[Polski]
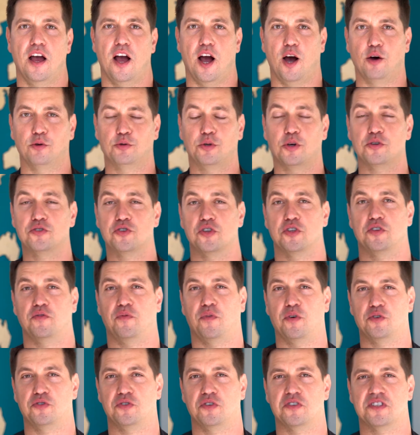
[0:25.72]
Autorzy
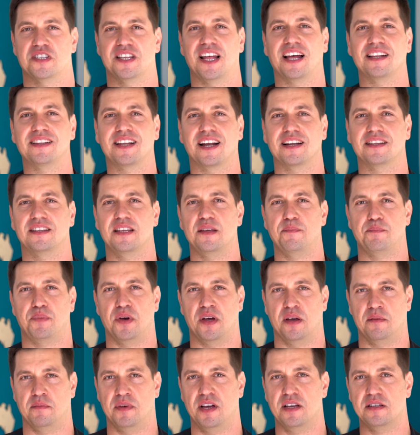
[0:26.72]
tworząc standard
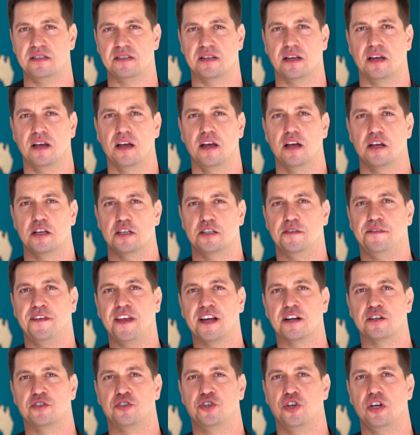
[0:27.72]
IPMS
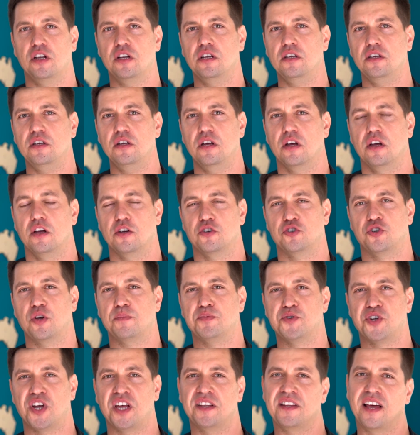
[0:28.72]
Stwierdzili, że
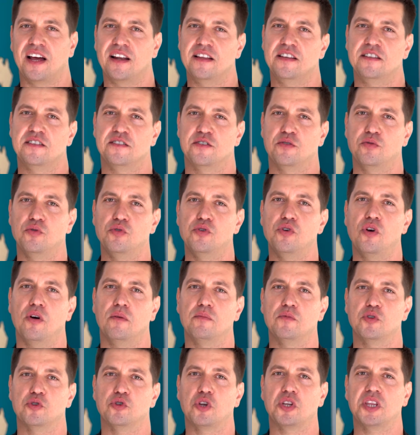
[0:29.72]

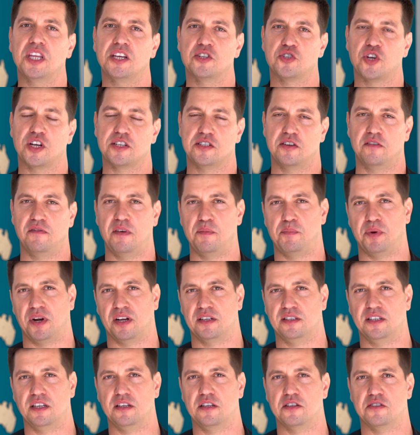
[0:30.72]
przeanalizują dotychczasowe
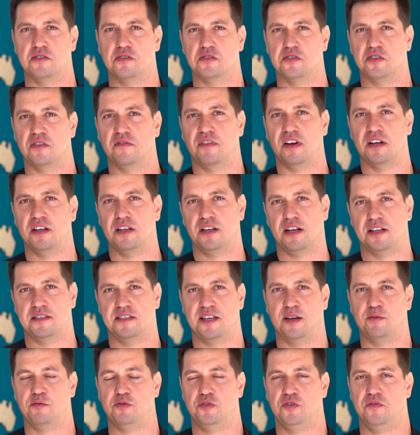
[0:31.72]
praktyki stosowane na
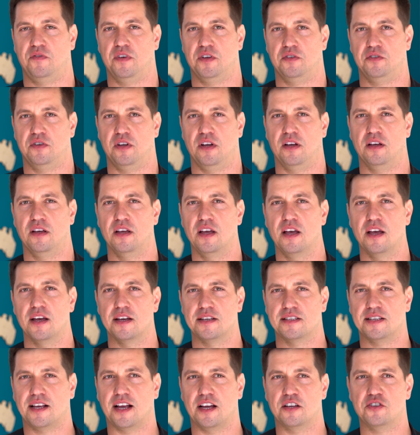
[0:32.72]
całym świecie.
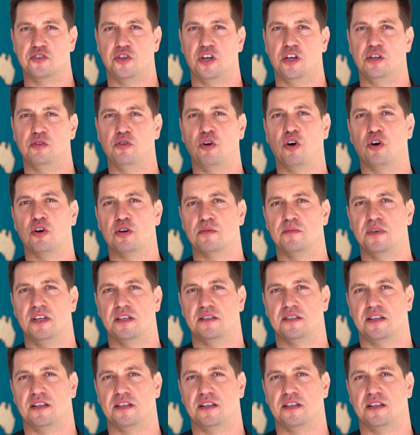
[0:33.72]
Z każdej normy,